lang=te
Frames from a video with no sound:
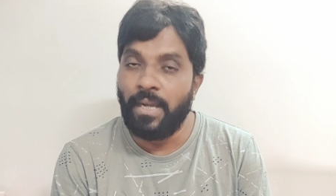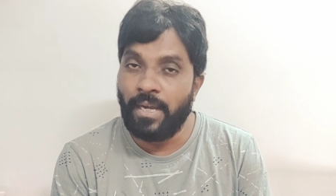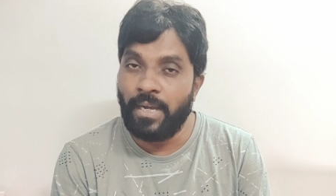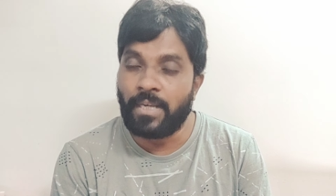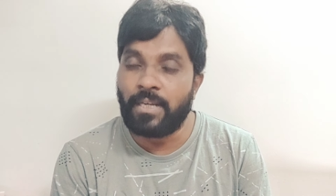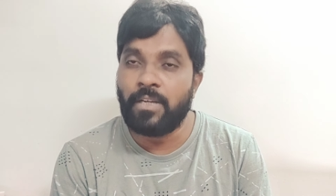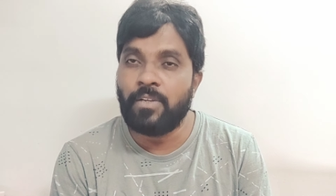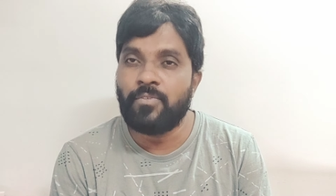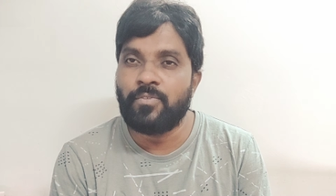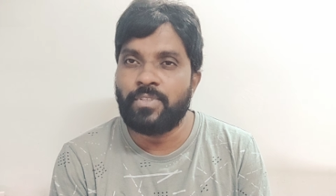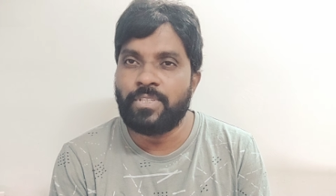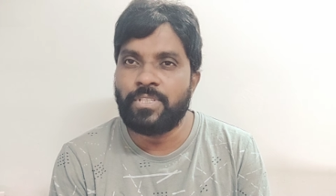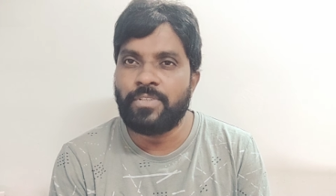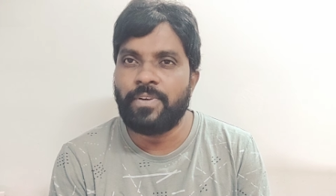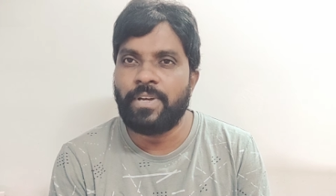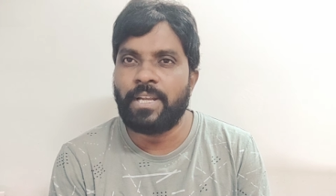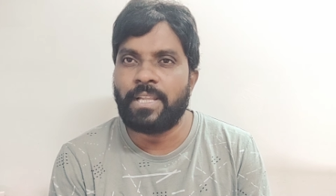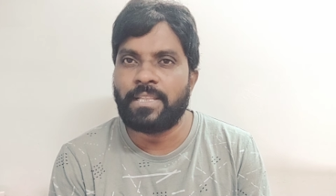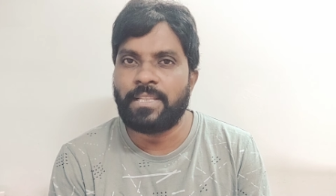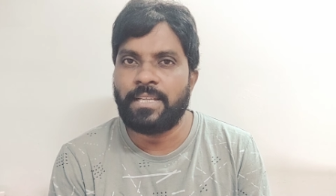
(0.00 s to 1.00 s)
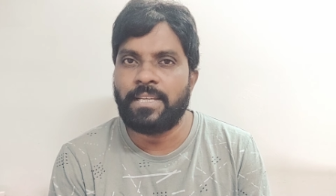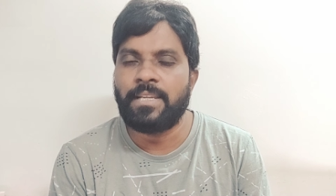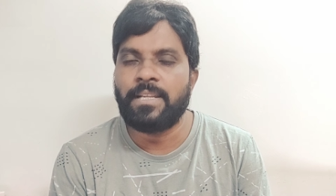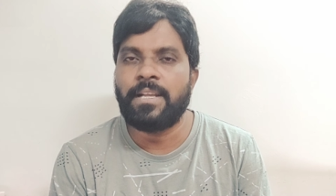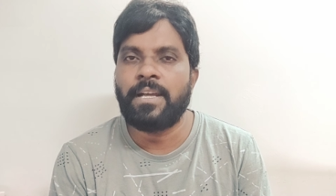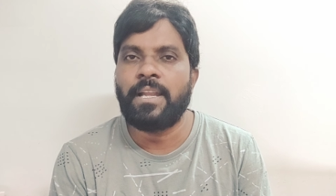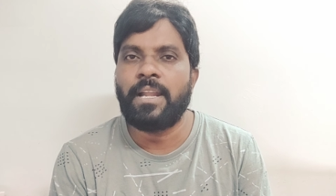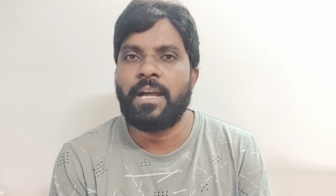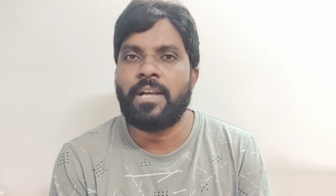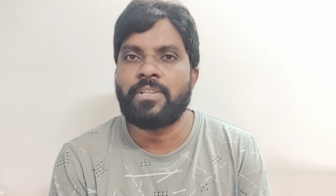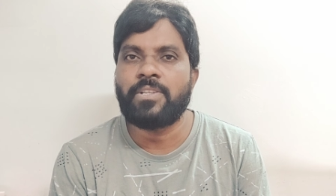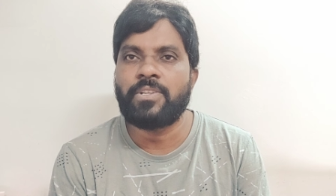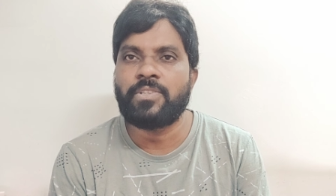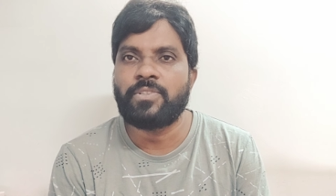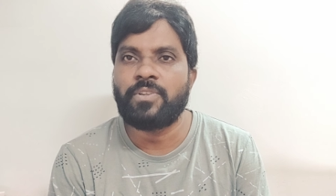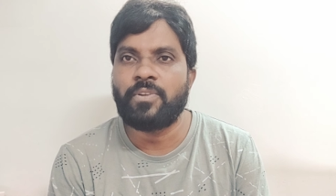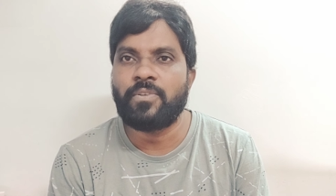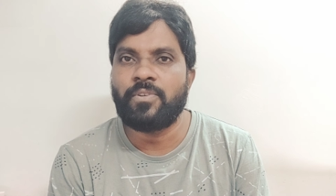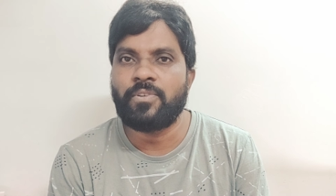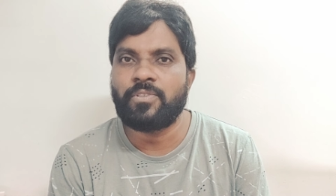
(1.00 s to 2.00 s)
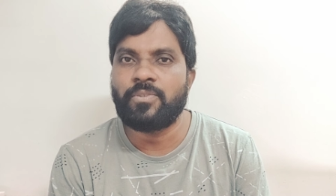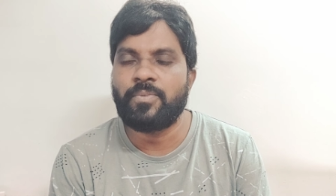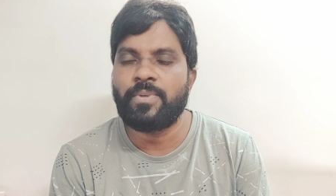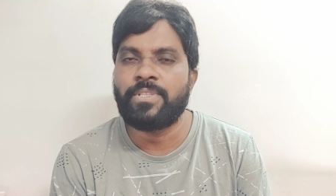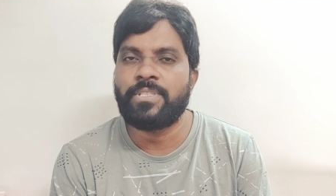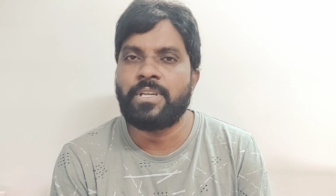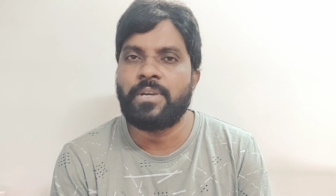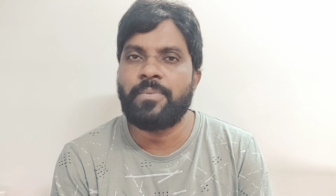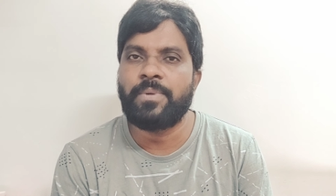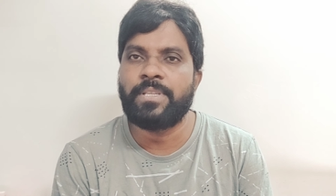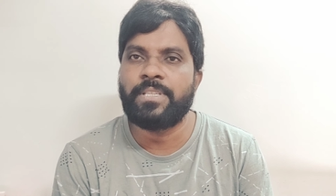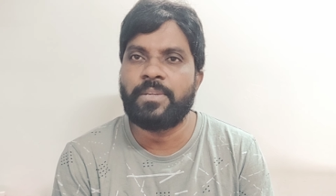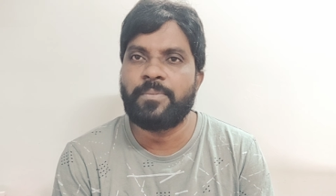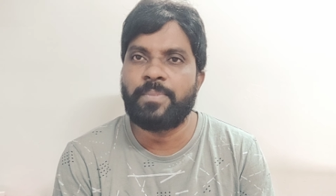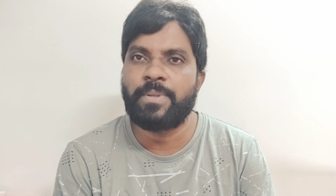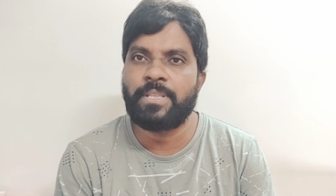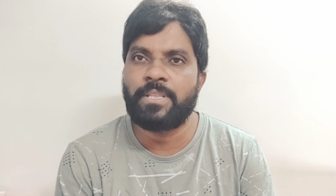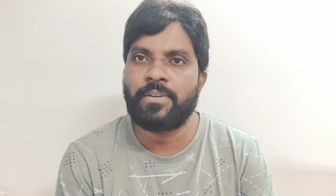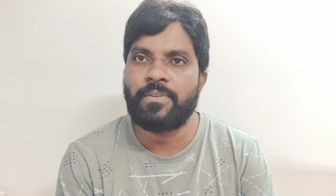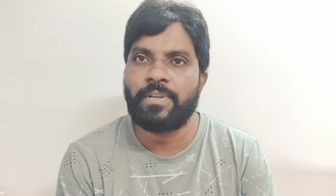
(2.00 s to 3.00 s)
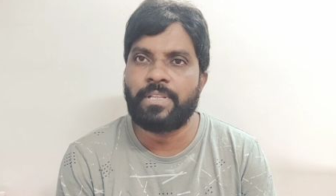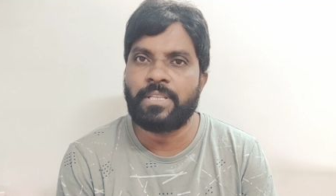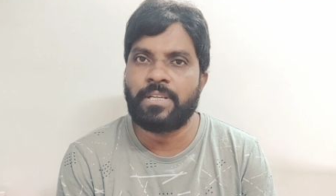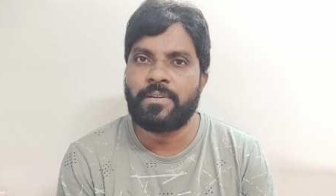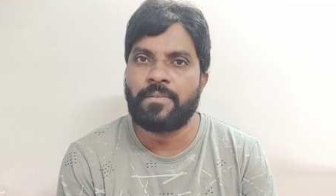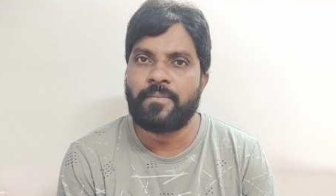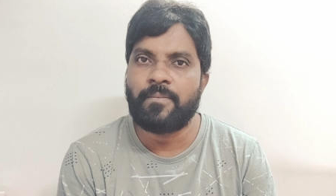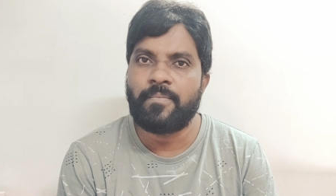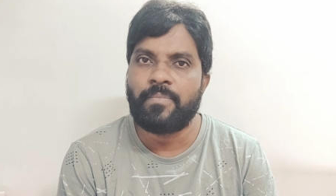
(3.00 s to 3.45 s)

అక్కడ ఉంచి వాళ్ళ తండ్రి గారు ఆశీస్సుల కోసం వచ్చామని చెప్పిన తర్వాత